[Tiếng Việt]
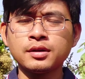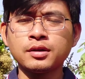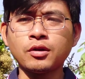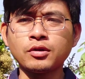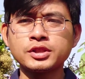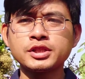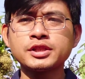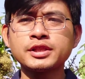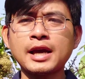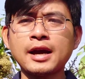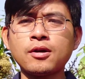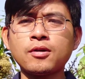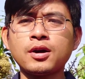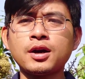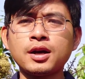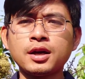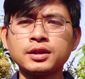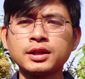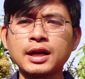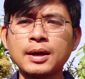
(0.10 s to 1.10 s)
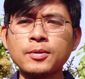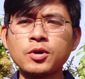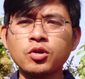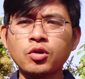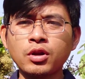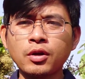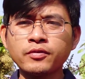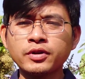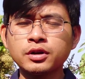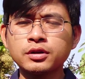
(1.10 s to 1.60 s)
Rồi xin chào à, tất cả các
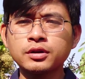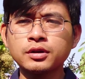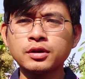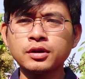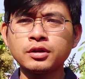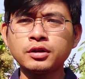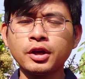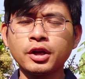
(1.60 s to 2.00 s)
con nhà vườn. Đó,